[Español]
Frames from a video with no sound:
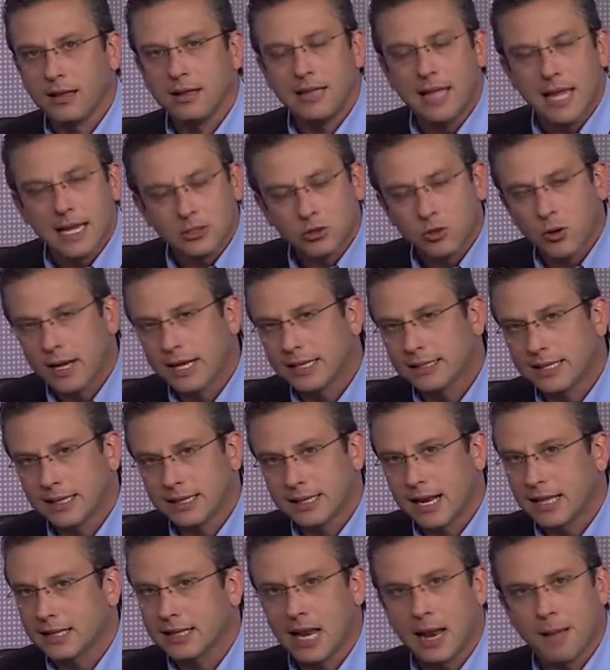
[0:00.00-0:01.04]
De eso es que se
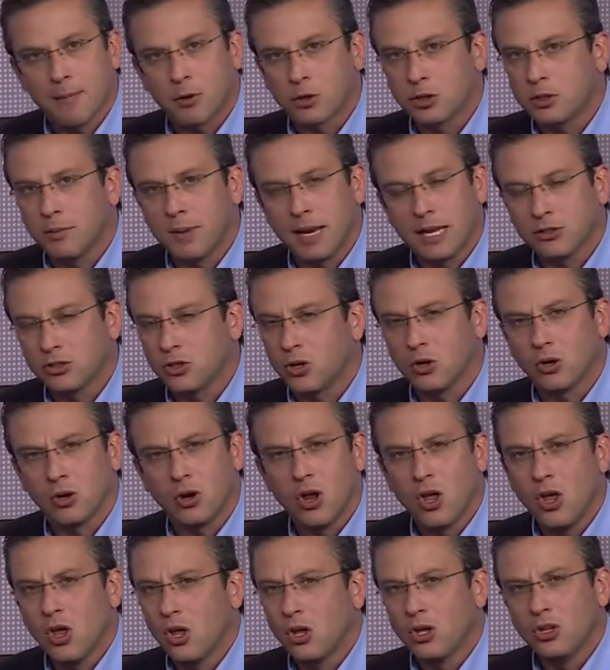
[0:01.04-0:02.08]
trata la próxima elección,
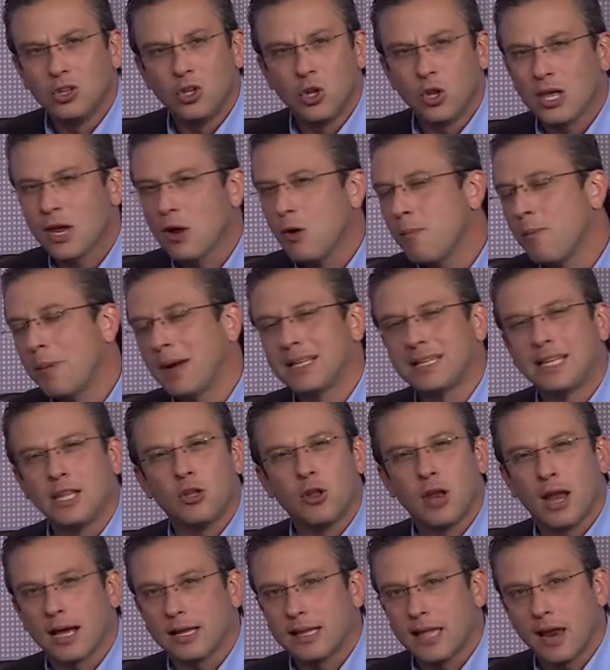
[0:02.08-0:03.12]
no de que un
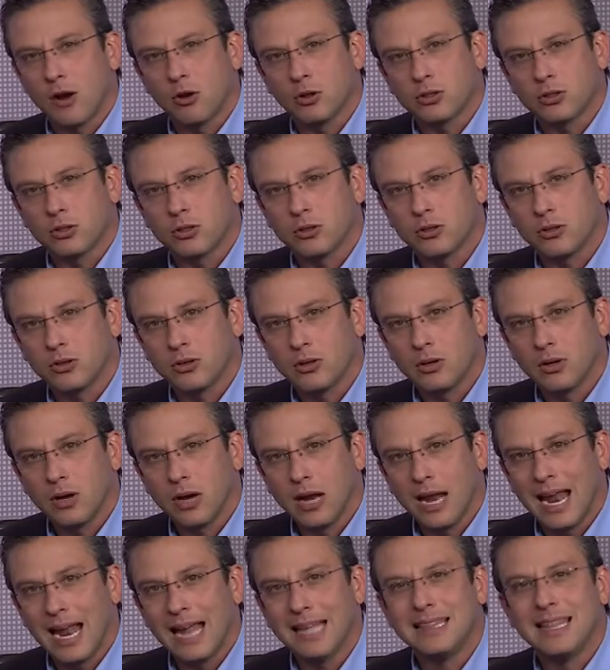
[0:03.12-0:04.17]
partido le gane al otro,
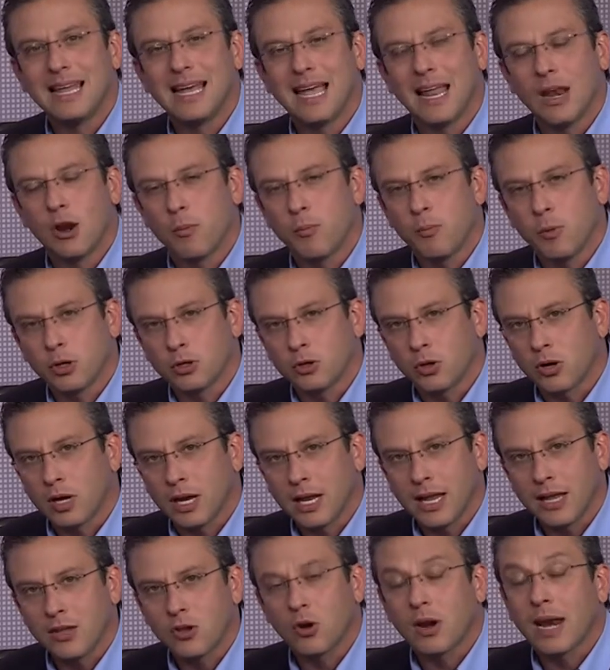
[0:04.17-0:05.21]
es de que los
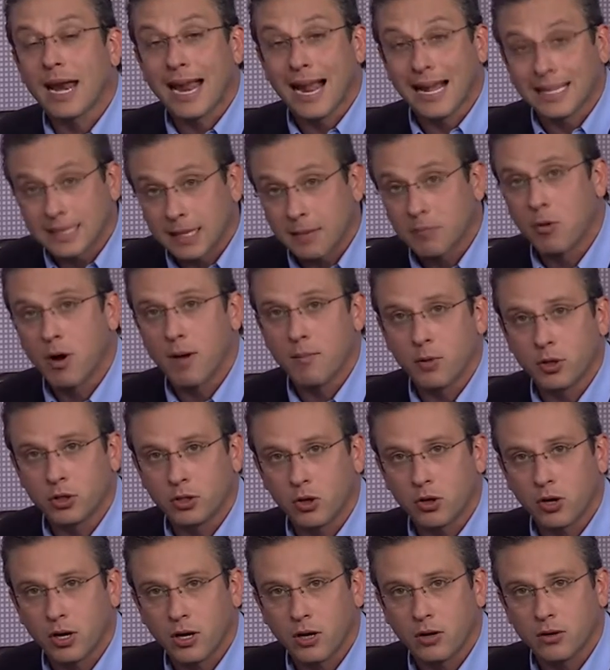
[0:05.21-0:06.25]
puertorriqueños rescatemos a Puerto
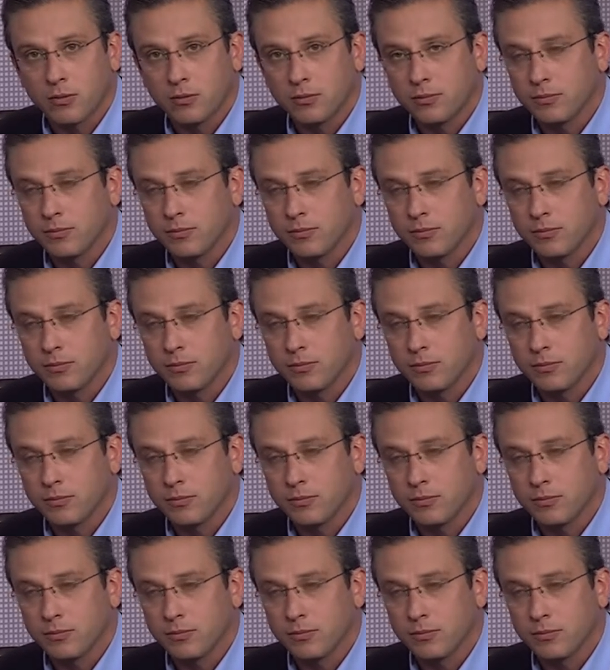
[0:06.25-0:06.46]
Rico.